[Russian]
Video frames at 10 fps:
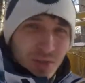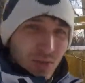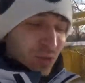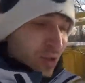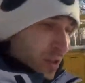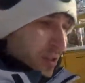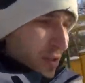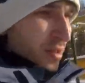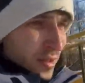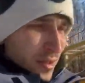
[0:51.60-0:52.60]
нужно
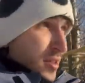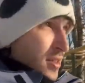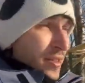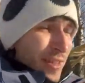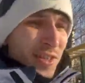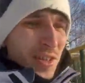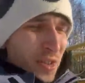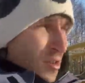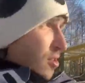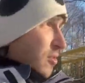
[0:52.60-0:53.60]
для
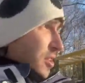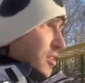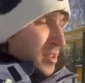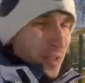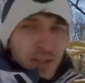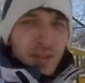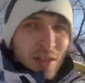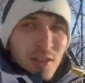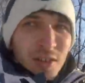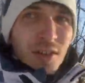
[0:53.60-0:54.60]
тренировок.
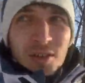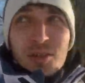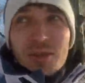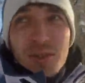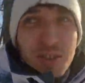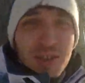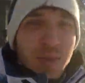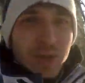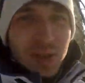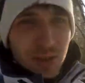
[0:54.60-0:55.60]
Но интересный
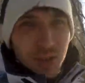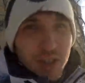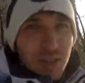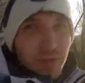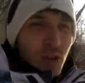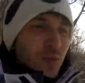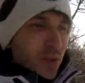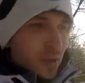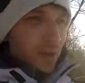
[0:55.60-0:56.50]
момент заключается в том,